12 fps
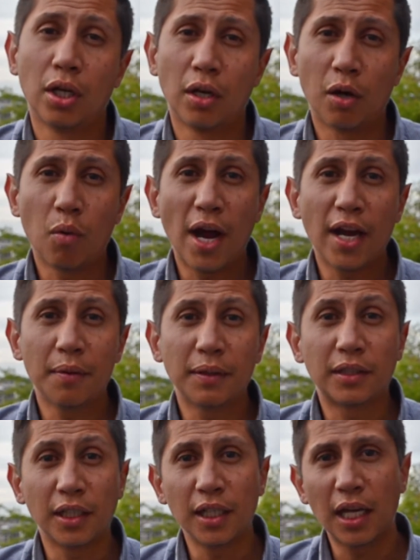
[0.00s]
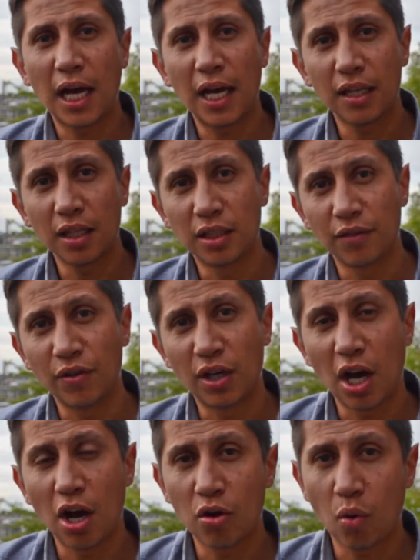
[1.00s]
El YABT ha
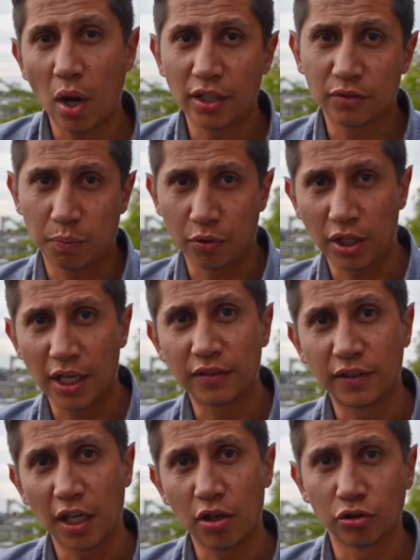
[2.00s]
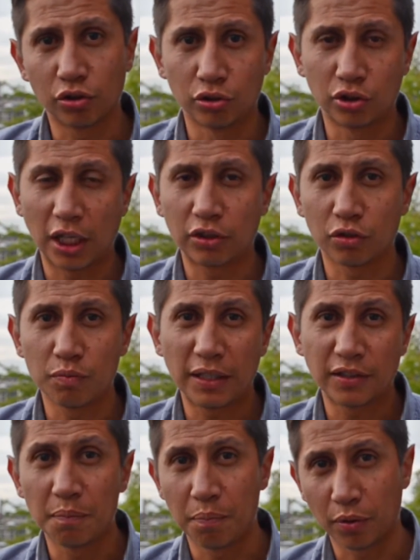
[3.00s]
identificado cuáles podrían ser los contactos
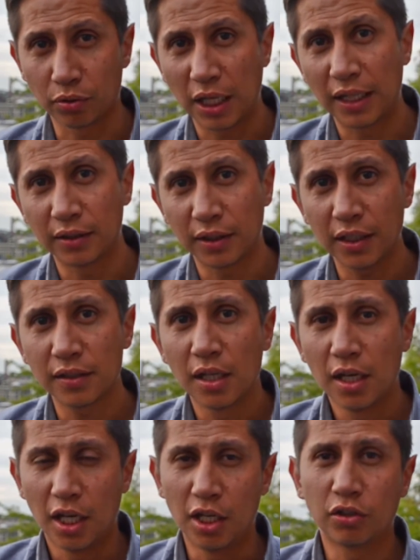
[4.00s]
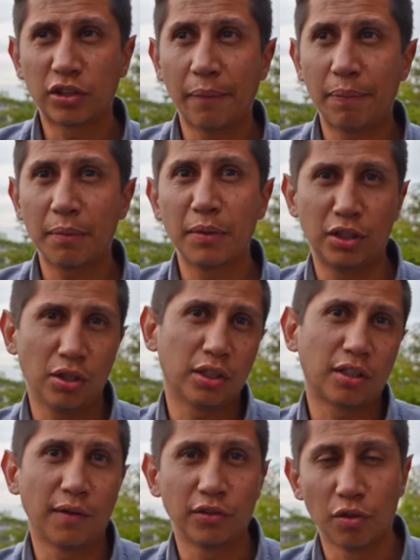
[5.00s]
más importantes y nos ha permitido
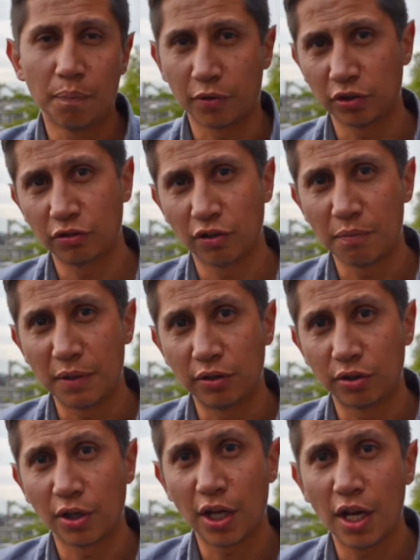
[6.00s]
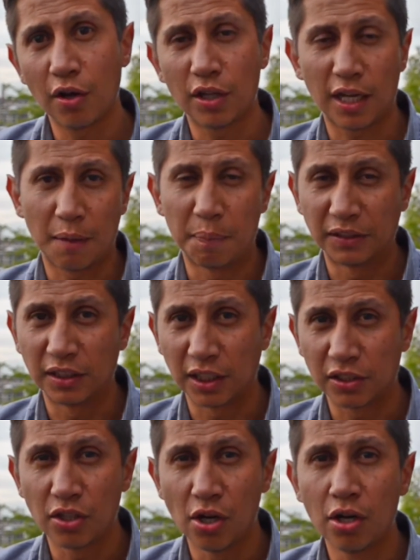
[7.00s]
a través de un proceso de mentoreo y de
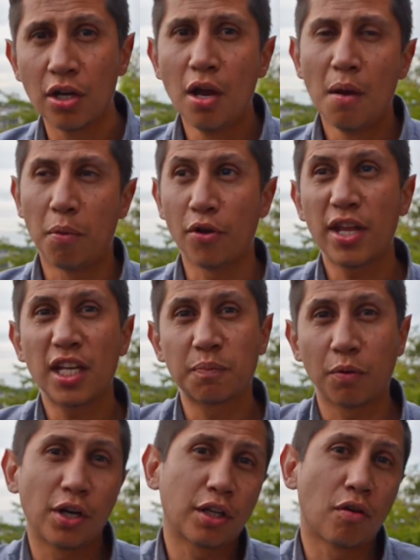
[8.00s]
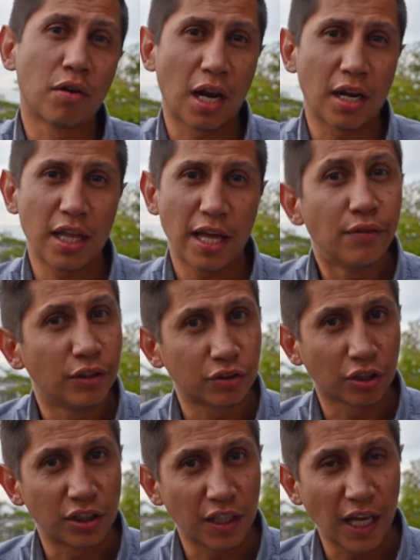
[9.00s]
capacitación poder exponer con claridad
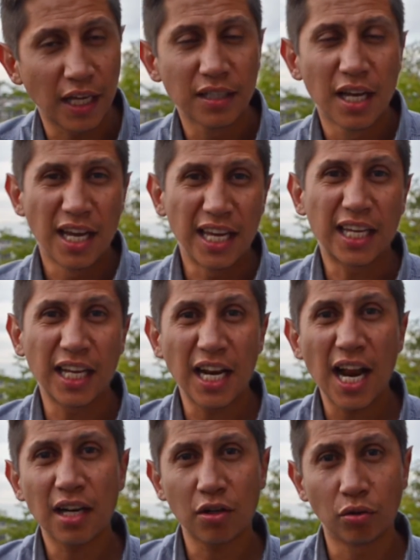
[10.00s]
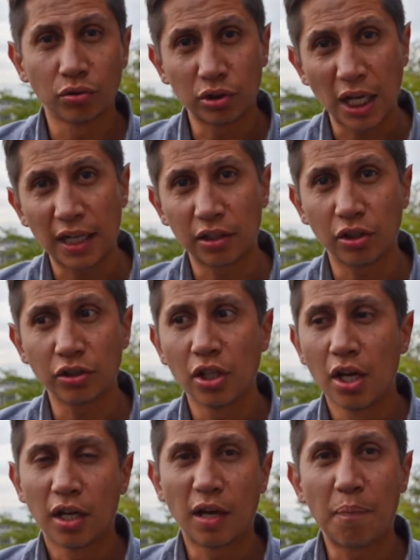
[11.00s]
nuestras ideas y generar contactos
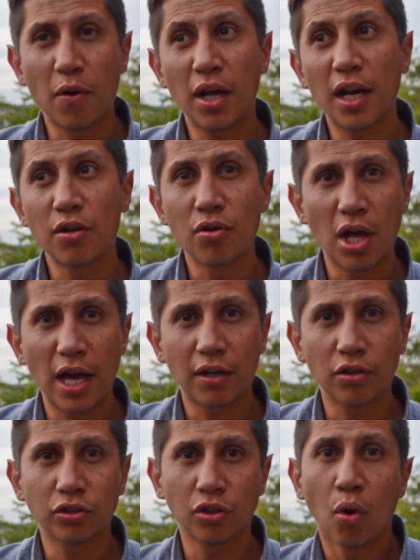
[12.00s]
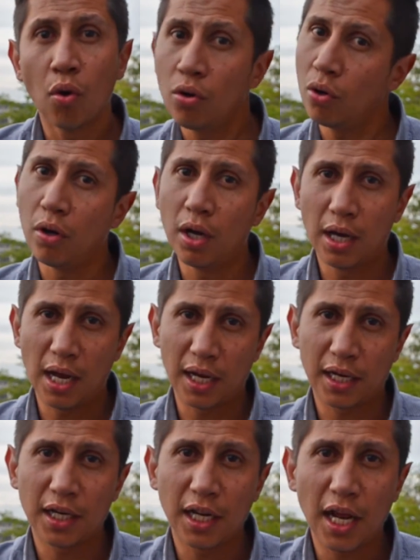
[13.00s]
que puedan ayudarnos, uno,
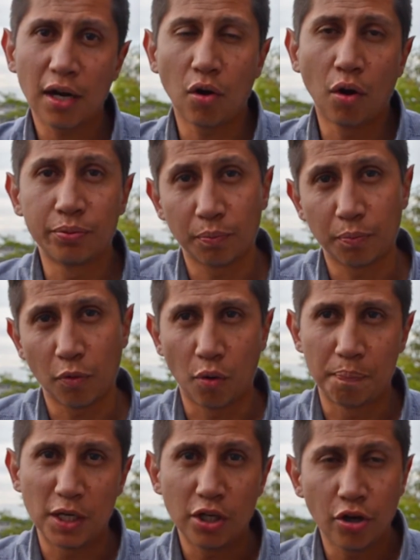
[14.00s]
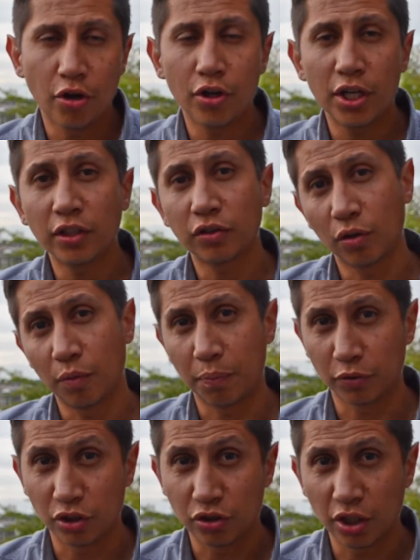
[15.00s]
a generar opiniones o
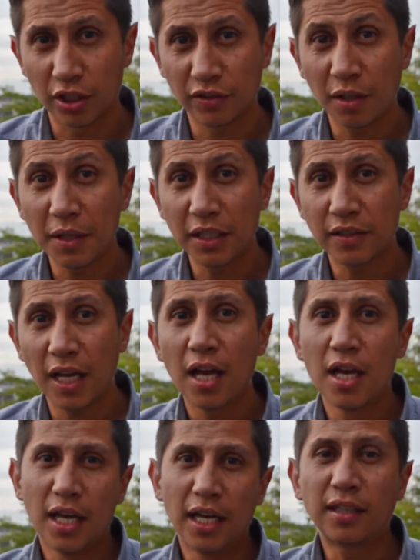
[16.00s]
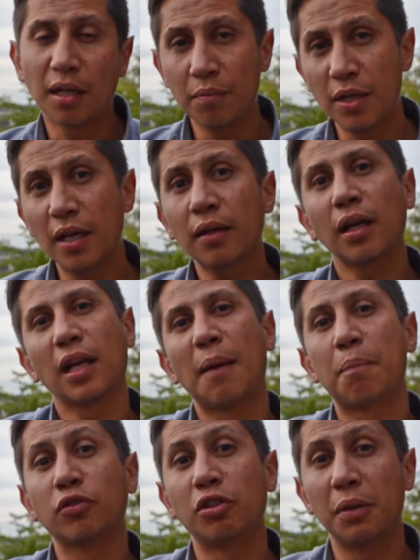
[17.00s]
posiciones de vista y también
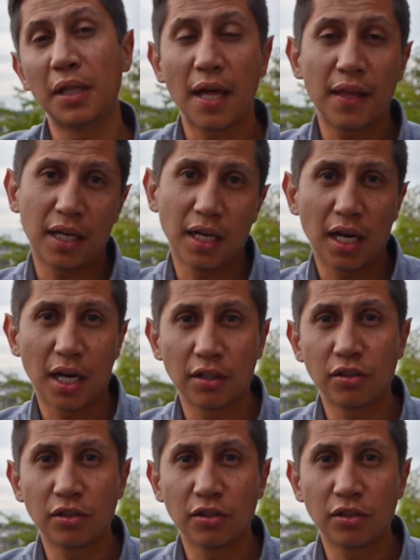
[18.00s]
la posibilidad de generar